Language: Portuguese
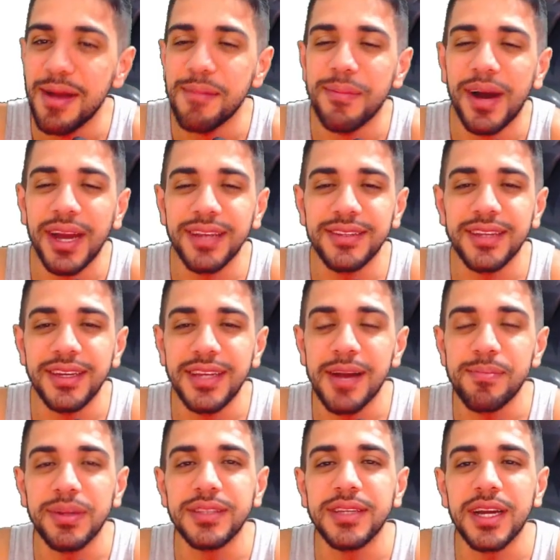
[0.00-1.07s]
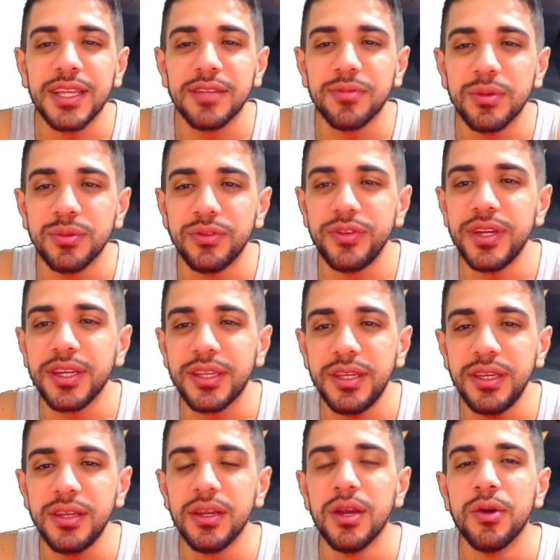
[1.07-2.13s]
Mas aí, rapaziada, vamos ver
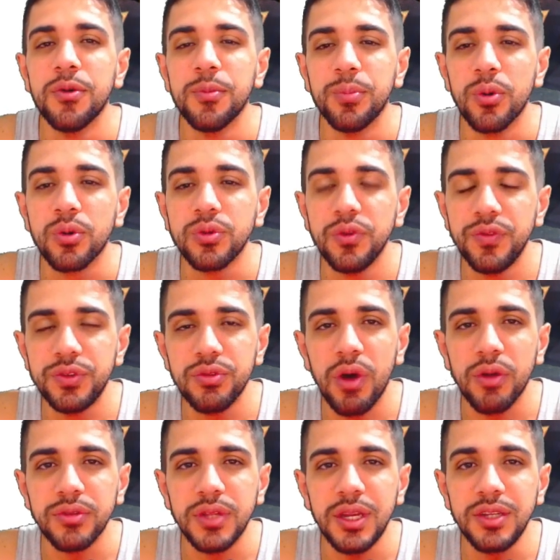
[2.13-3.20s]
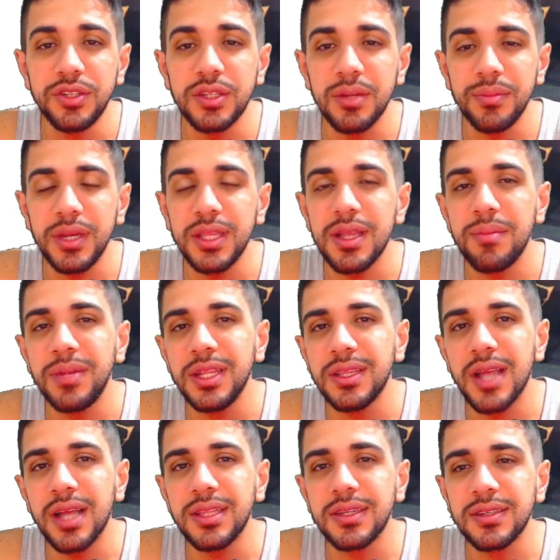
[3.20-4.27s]
aqui um pouco do visual deles também, da
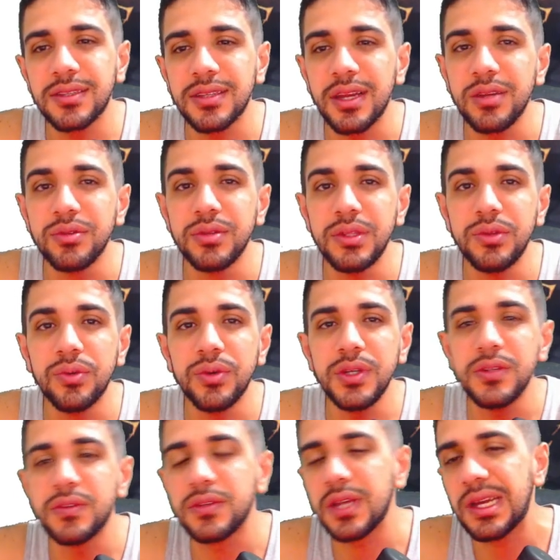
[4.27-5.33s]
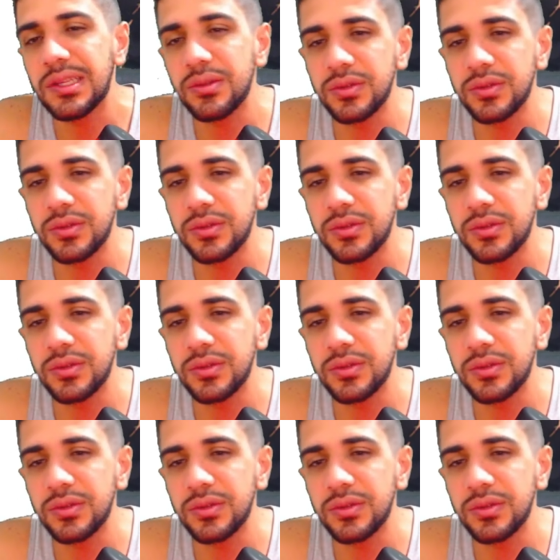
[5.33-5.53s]
habilidade que saiu de dois, certo?